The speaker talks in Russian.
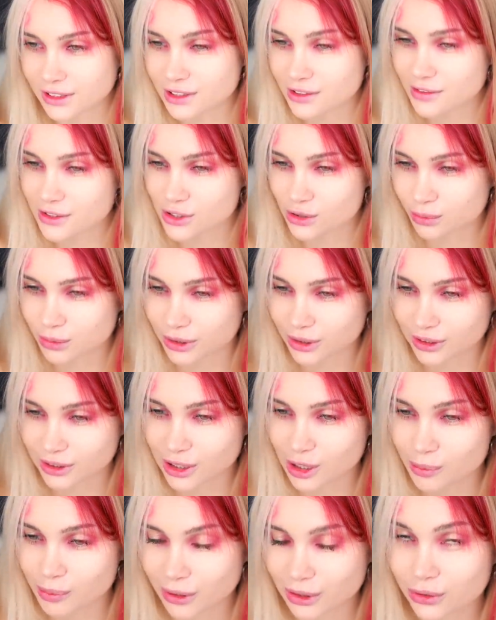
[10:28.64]
таких видео у меня на
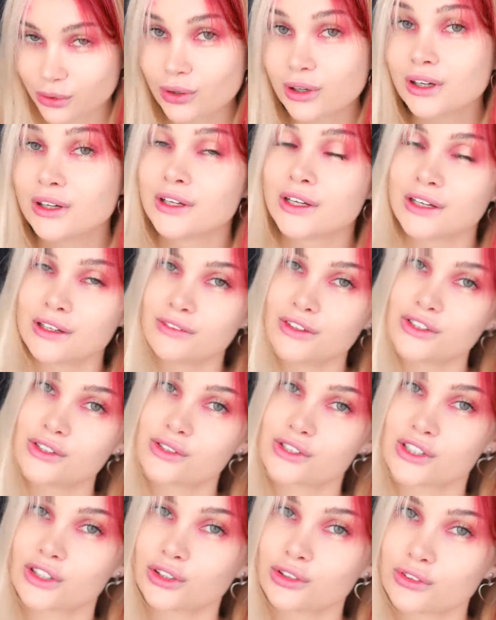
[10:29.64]
канале полно,
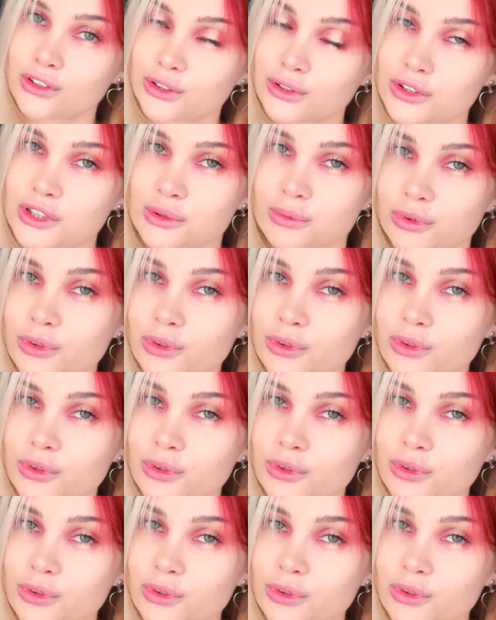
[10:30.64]
видео с готовкой тоже